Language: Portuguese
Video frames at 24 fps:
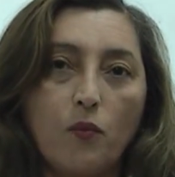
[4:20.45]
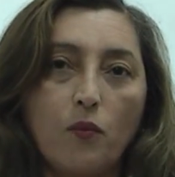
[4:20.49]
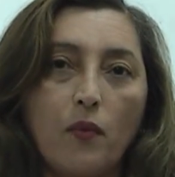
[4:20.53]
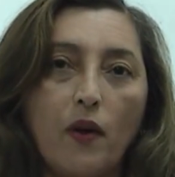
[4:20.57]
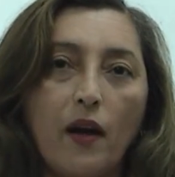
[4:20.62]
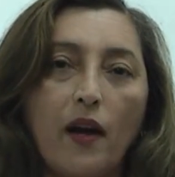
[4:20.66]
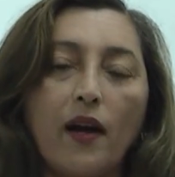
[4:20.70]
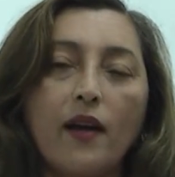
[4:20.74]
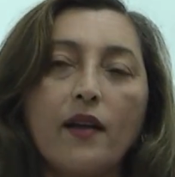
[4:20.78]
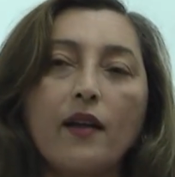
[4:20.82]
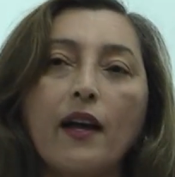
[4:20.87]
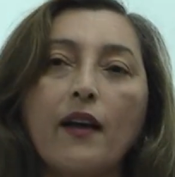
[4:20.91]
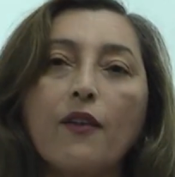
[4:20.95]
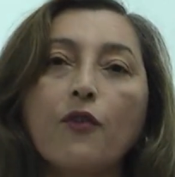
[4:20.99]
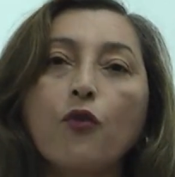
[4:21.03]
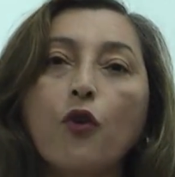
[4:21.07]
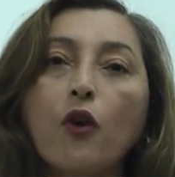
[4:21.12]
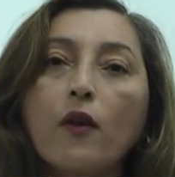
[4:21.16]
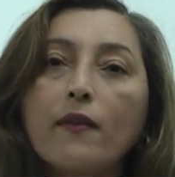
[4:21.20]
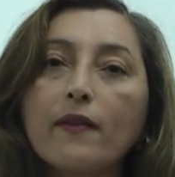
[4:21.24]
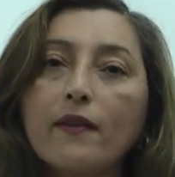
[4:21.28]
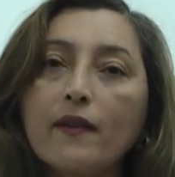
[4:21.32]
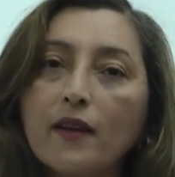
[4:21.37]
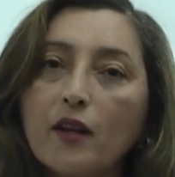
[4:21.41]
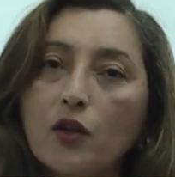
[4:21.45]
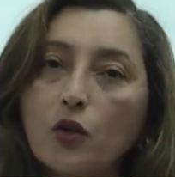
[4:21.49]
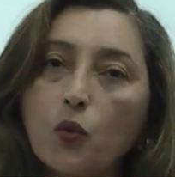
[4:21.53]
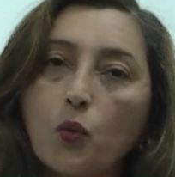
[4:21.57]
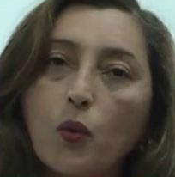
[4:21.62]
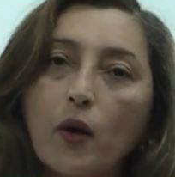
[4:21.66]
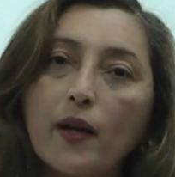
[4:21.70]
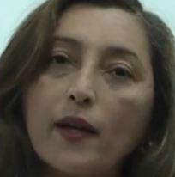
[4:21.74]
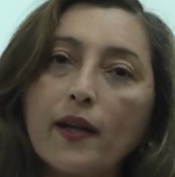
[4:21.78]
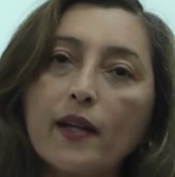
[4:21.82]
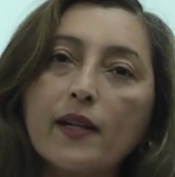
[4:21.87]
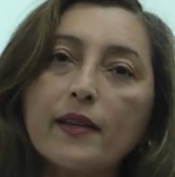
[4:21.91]
Aí, associando com
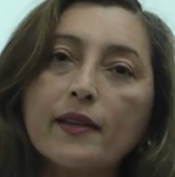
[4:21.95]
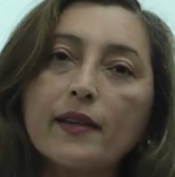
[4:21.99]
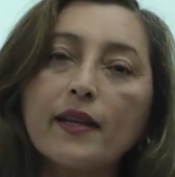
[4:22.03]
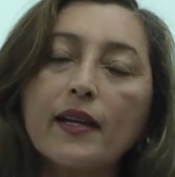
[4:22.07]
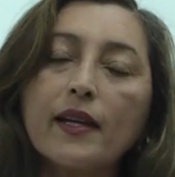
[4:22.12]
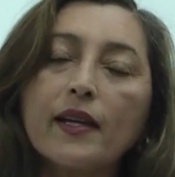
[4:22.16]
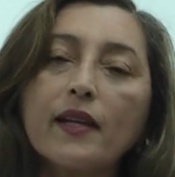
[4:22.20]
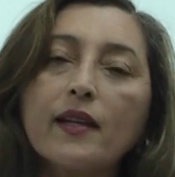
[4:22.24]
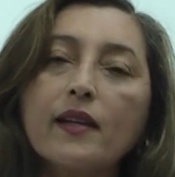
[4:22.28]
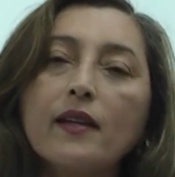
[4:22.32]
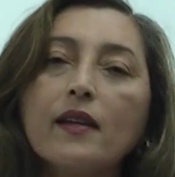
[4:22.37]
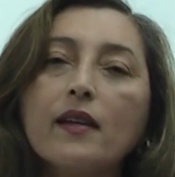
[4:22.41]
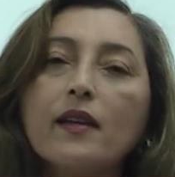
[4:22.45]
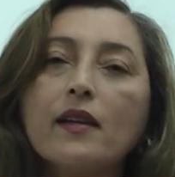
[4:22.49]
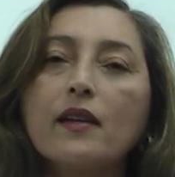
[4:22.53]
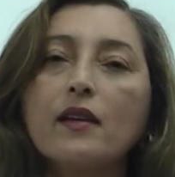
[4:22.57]
a que ele tem,